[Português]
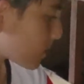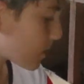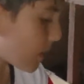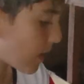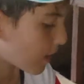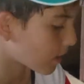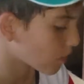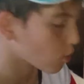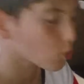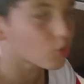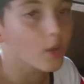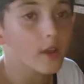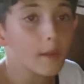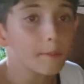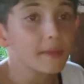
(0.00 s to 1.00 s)
da
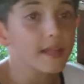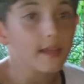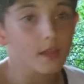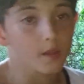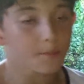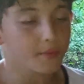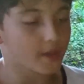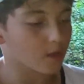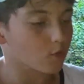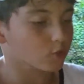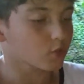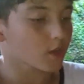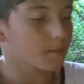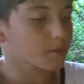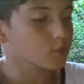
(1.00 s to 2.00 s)
codorna é pequena, porque a
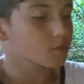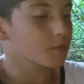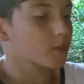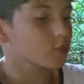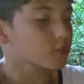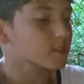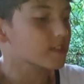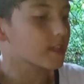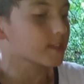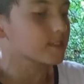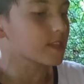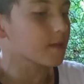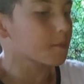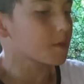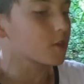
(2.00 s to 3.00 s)
codorna é mais ou menos
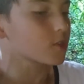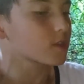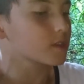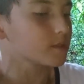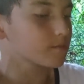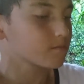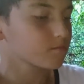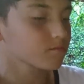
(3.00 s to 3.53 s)
desse tamanho aqui.